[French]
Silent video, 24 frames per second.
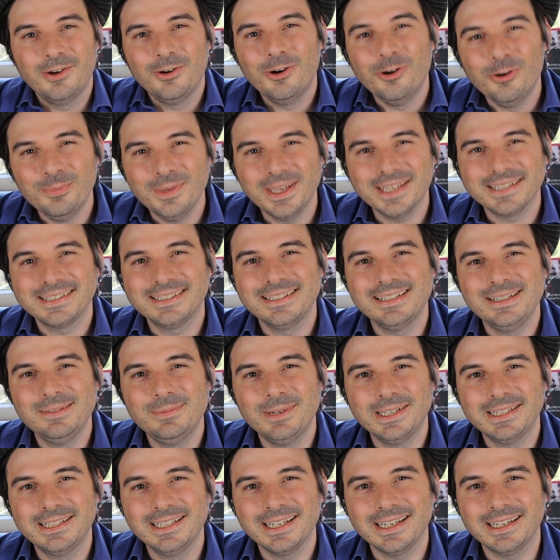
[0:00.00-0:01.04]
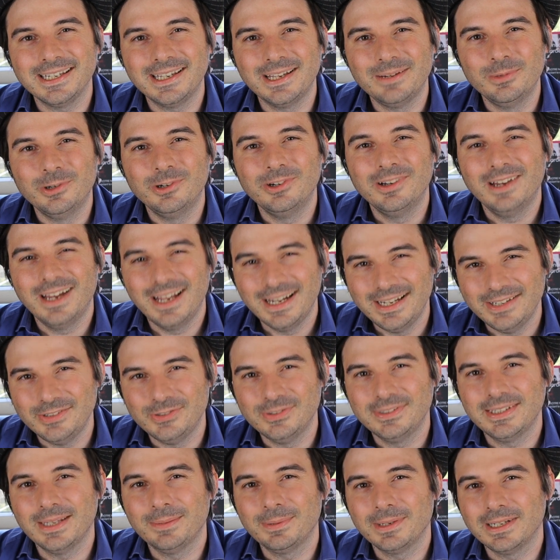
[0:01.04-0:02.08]
aux mères célibataires également. Allez,
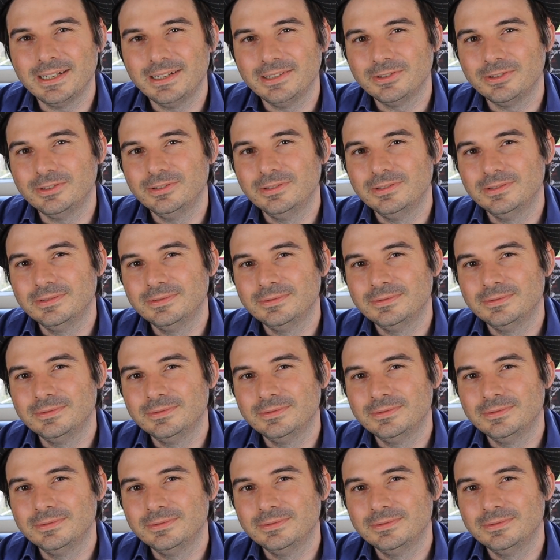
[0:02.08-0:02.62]
juste après l'intro.